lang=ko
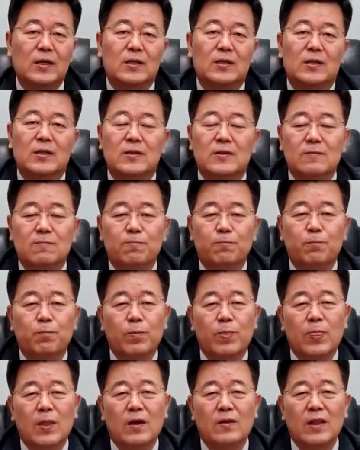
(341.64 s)
어떤
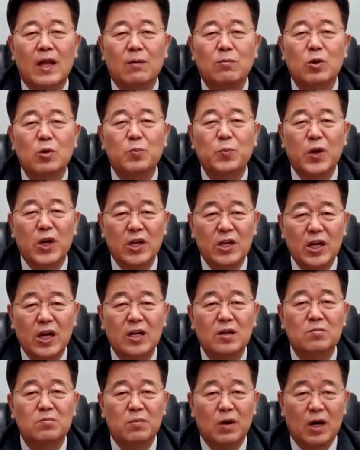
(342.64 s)
남을
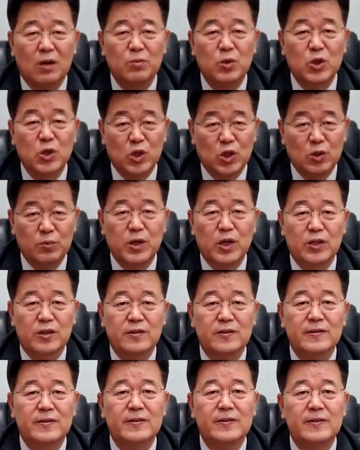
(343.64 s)
배려하는 마음이
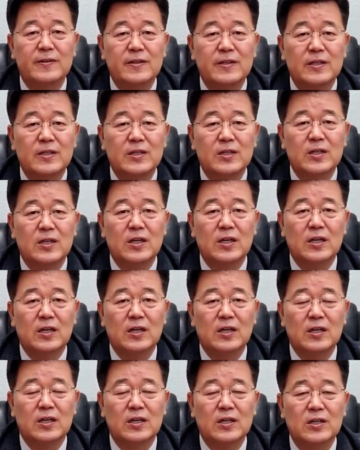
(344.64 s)
크면
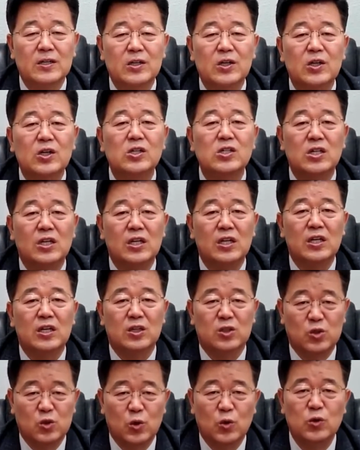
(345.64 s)
아, 그것이
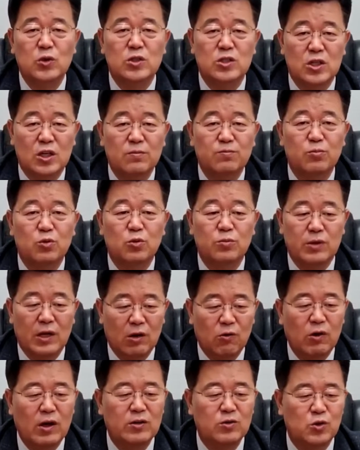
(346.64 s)
좋은
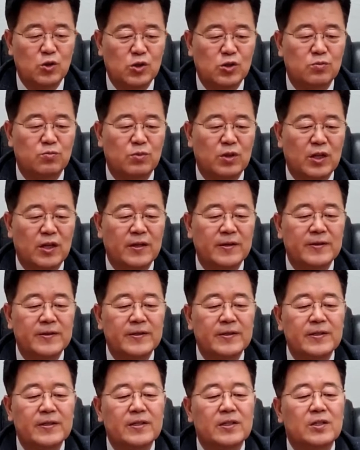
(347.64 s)
성품이라고 할 수 있습니다.
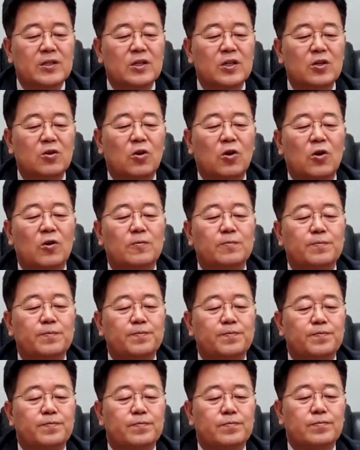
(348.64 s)
그리고
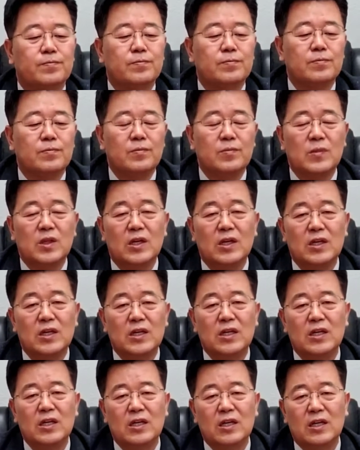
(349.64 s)

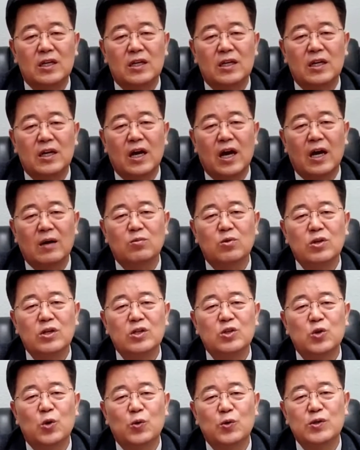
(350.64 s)
이
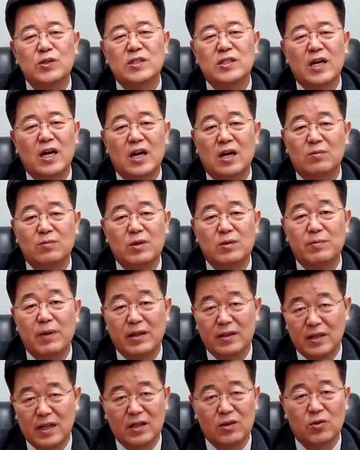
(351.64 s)
아무리 좋은 사람이
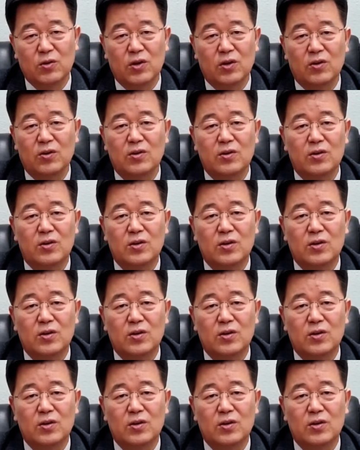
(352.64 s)
만나도요.